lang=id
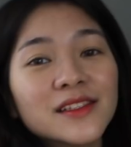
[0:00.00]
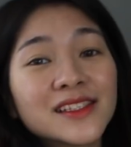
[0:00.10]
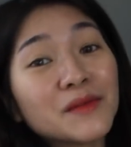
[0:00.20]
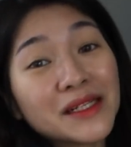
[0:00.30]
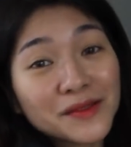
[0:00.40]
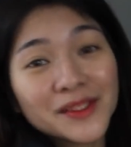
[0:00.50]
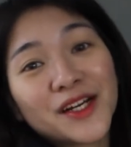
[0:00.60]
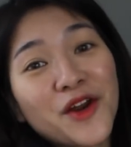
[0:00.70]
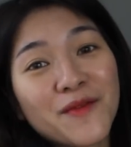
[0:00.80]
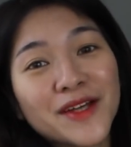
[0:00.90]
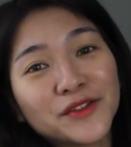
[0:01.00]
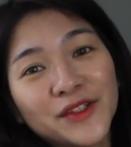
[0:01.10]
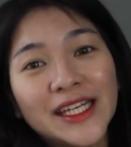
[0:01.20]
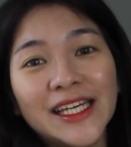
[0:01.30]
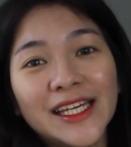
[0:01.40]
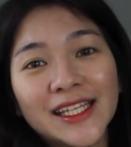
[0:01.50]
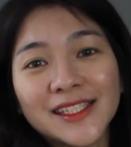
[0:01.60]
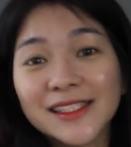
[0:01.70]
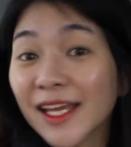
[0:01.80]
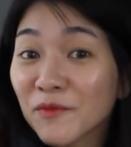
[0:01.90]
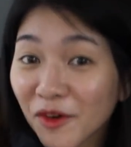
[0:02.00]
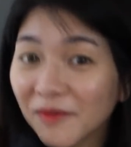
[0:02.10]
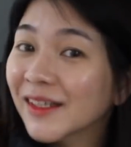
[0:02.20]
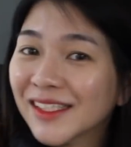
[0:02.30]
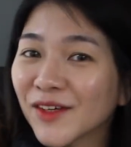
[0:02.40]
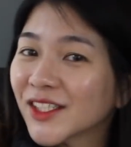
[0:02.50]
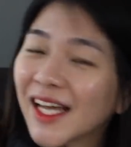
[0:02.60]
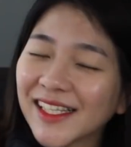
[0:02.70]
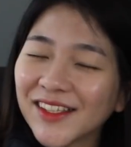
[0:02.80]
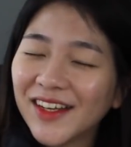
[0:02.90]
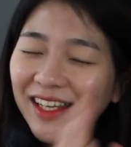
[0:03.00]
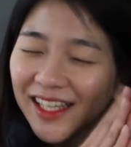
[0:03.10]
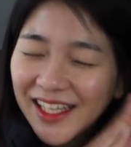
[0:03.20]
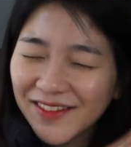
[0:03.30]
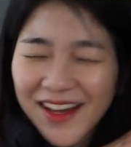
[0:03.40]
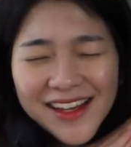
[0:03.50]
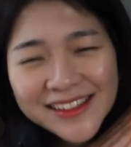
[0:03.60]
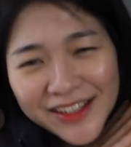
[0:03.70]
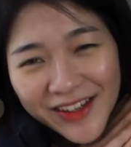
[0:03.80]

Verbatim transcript: Semalam sebenarnya udah dibantuin naik mobil sama Rosakis Oni. Makasih